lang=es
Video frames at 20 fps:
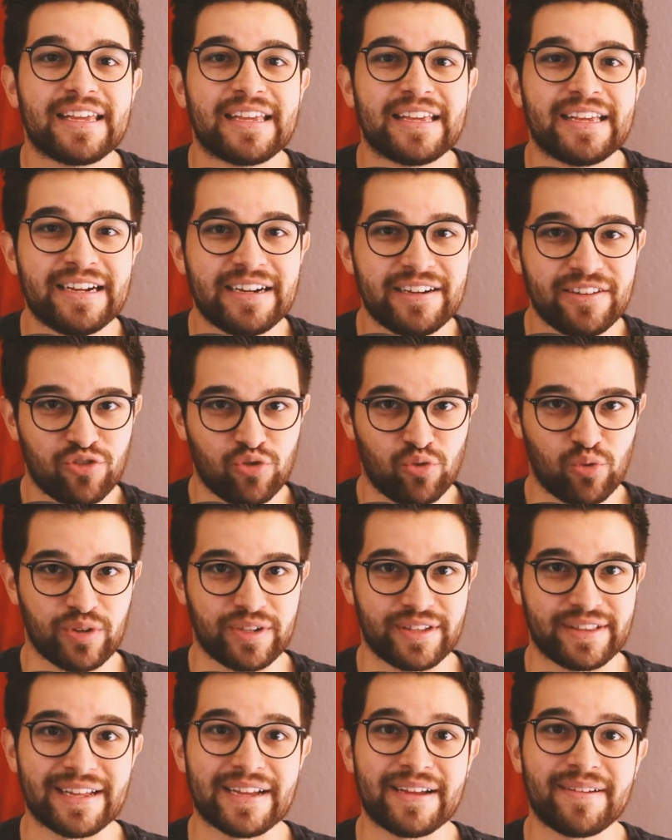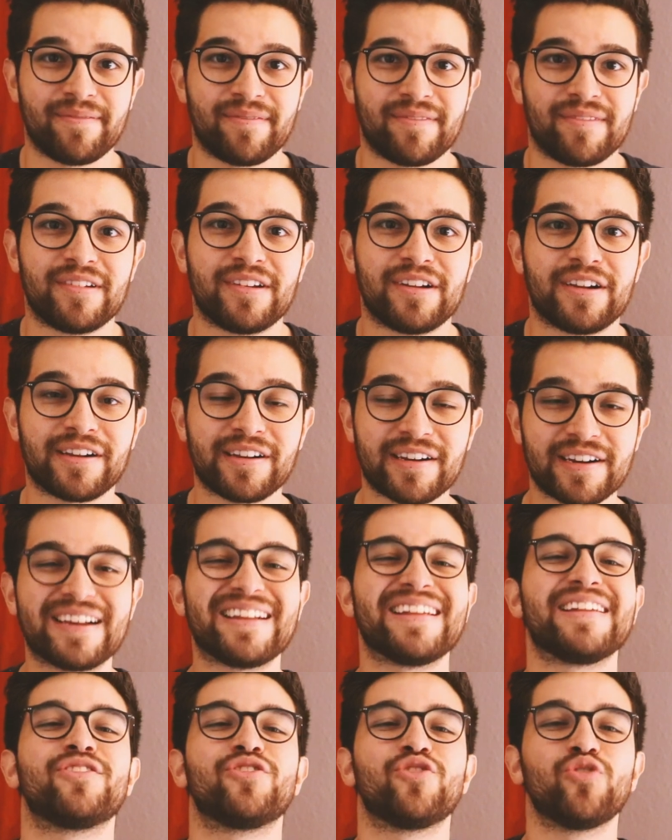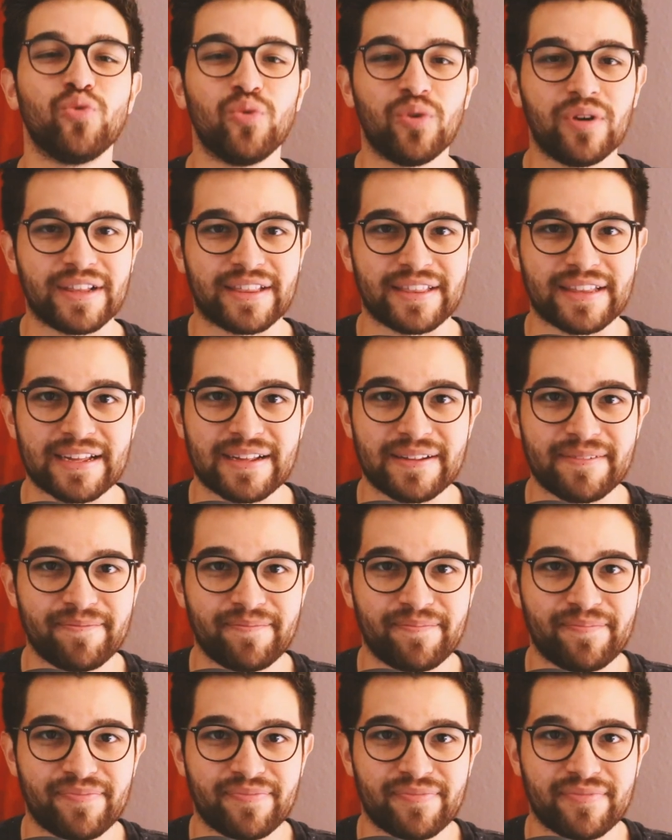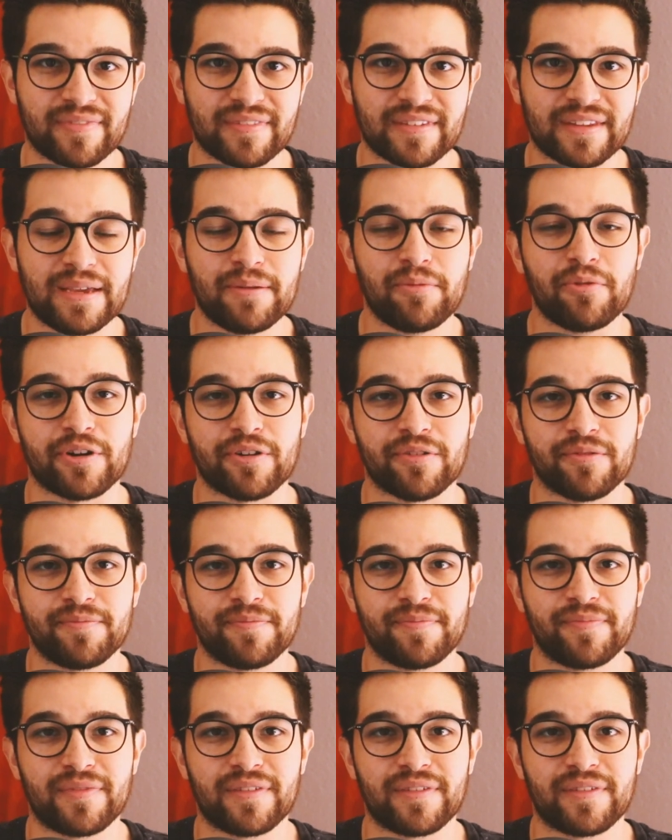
Y resulta, resulta que bueno,